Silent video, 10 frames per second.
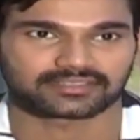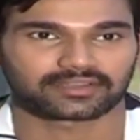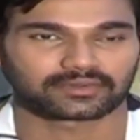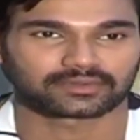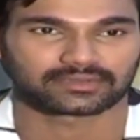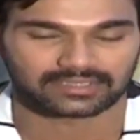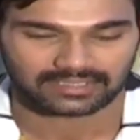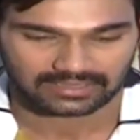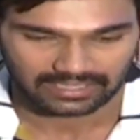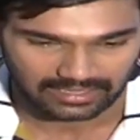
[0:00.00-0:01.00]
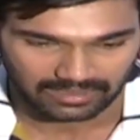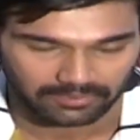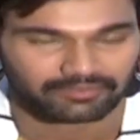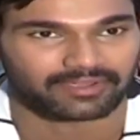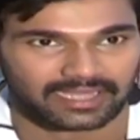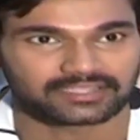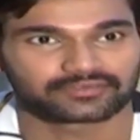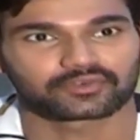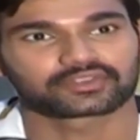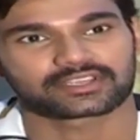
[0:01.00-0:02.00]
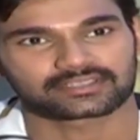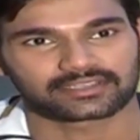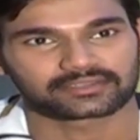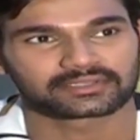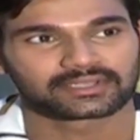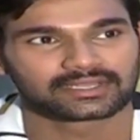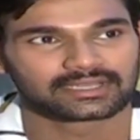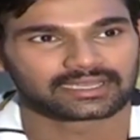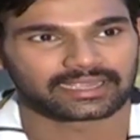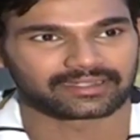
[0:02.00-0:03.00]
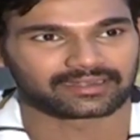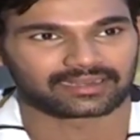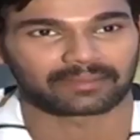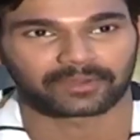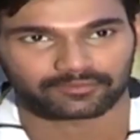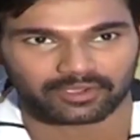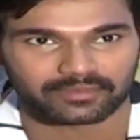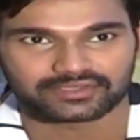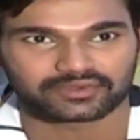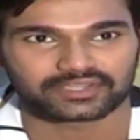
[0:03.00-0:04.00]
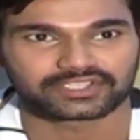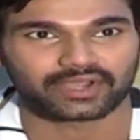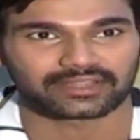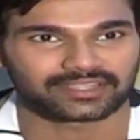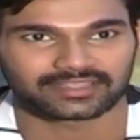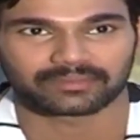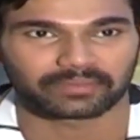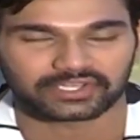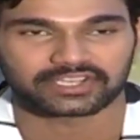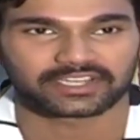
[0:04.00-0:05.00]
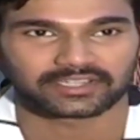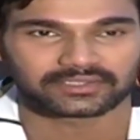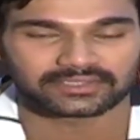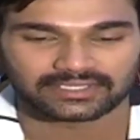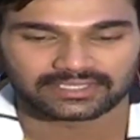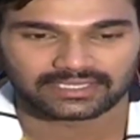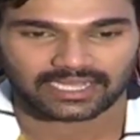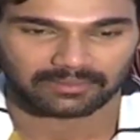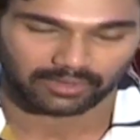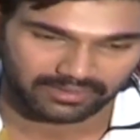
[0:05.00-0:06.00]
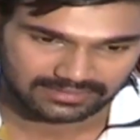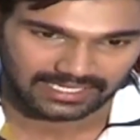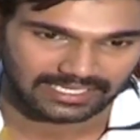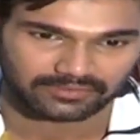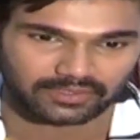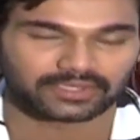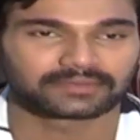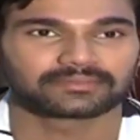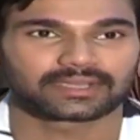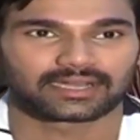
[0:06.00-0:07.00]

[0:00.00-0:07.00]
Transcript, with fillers: చేశారు నా కపుల్ ఆఫ్ ఫ్యాన్స్ ఫోన్ చేశారు అండ్ నా పర్ఫార్మెన్స్ గురించి అందరూ ఇంత ఎప్రిషియేట్ చేయటం ఐఎమ్ ఆల్వేస్ థ్యాంక్ఫుల్ టు హెమ్